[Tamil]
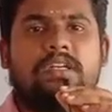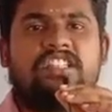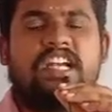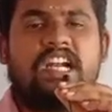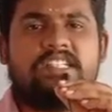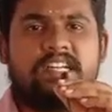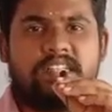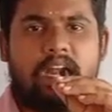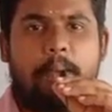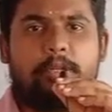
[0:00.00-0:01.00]
ஜென்ரல்
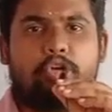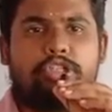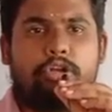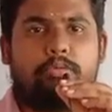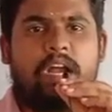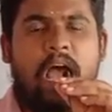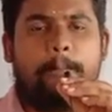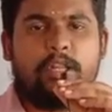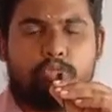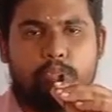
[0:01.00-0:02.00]
ஸ்டடீஸில் நாற்பது கொஷின் வருமா
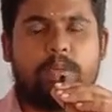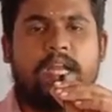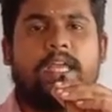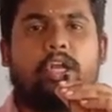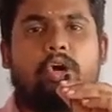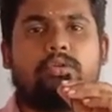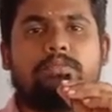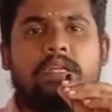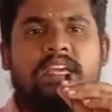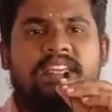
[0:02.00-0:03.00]
நாற்பதுக்கு முப்பது அடிக்கிறோம்
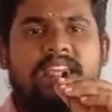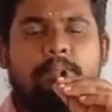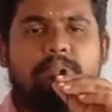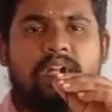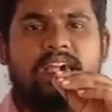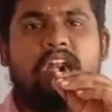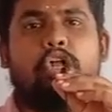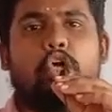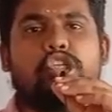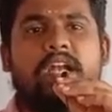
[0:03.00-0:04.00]
எண்பதுக்கு
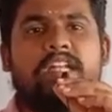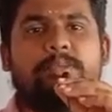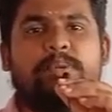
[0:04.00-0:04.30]
எழுபது கொஷின் அடித்து